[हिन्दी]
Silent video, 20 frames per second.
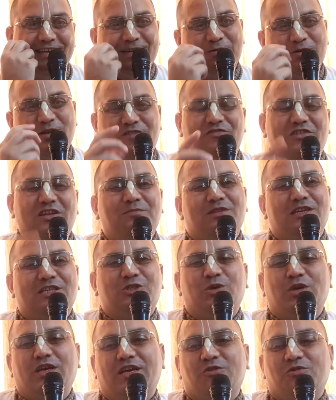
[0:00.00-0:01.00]
बोले फिर मत
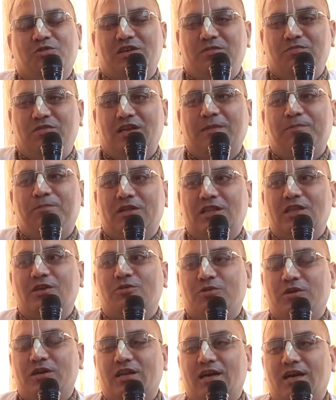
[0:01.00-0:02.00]
चाहिए क्योंकि मेरे पति
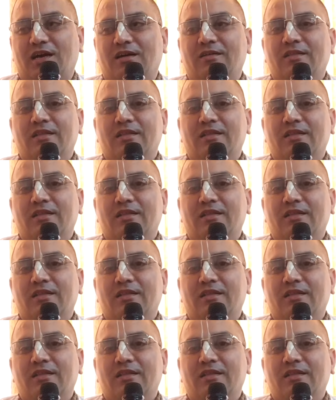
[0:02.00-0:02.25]
को है ना